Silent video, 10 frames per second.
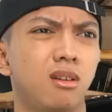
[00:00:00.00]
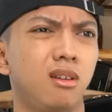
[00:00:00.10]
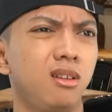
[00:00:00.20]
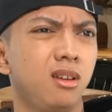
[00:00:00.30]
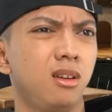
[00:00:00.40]

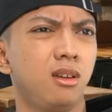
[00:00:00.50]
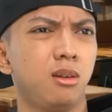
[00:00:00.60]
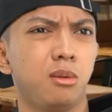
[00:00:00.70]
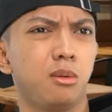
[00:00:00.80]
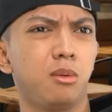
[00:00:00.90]
Huh,
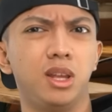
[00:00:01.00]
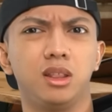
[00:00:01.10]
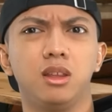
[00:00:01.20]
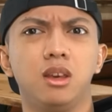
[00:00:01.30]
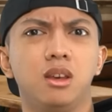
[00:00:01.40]

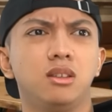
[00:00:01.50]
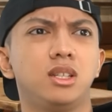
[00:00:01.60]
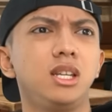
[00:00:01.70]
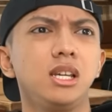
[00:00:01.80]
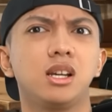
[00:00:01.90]
wait
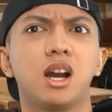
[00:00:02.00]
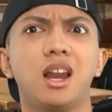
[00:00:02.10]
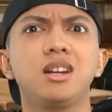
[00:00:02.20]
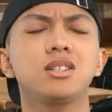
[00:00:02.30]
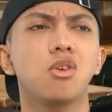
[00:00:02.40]
jadi
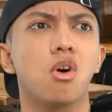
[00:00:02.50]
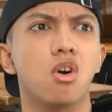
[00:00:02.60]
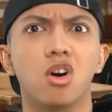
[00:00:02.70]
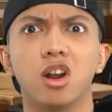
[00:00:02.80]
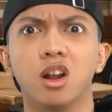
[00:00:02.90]
kalian
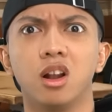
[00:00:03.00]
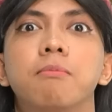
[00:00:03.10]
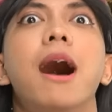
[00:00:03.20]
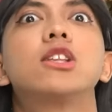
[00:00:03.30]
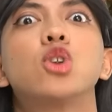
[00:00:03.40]
sekongkol
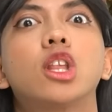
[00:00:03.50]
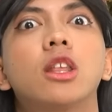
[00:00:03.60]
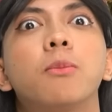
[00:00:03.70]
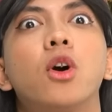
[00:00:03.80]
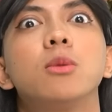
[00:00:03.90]

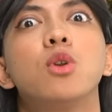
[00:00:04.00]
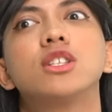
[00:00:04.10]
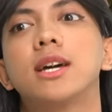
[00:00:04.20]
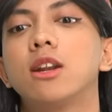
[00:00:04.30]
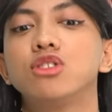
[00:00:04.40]
bacot pokoknya mulai
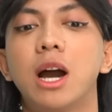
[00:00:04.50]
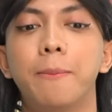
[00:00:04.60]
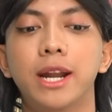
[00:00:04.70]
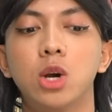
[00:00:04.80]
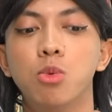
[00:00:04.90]
sekarang lo jangan
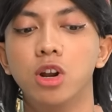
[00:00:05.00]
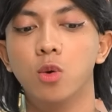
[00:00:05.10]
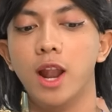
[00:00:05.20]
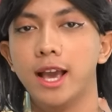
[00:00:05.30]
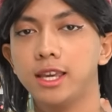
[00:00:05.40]
pernah hubungin
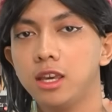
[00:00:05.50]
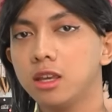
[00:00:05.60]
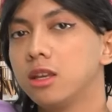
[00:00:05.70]
gue lagi